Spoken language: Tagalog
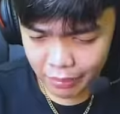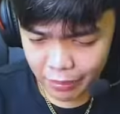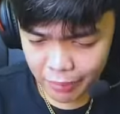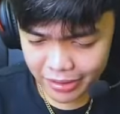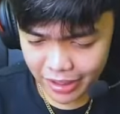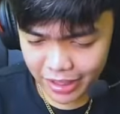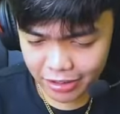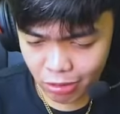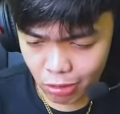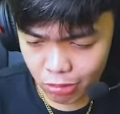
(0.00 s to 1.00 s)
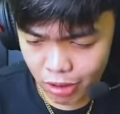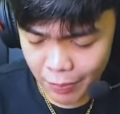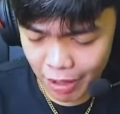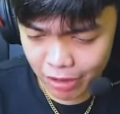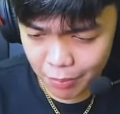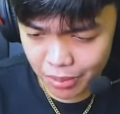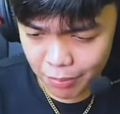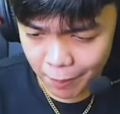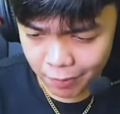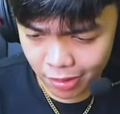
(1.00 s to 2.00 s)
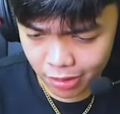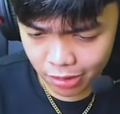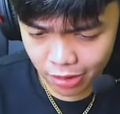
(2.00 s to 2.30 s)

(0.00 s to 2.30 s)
mamamatay idol ko, kuha pa ako ng blabab ko.